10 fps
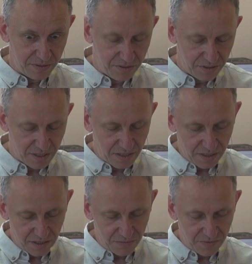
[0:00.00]
się
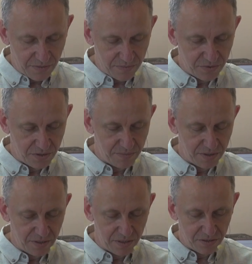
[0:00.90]
zadeklarowałem, że
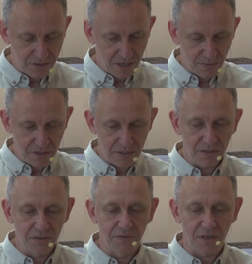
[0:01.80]
będę czytał nie
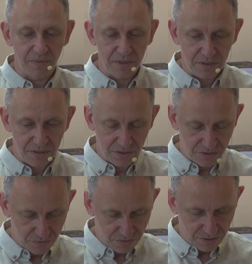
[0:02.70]
tylko fragmenty tych
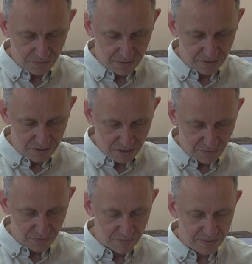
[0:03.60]
książek, które zostały
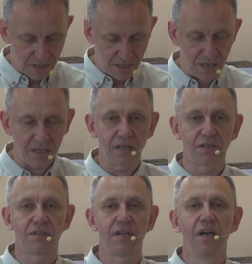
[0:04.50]
już napisane, ale
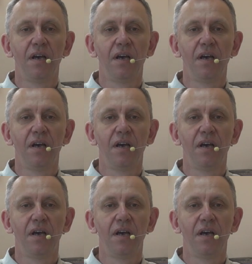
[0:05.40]
także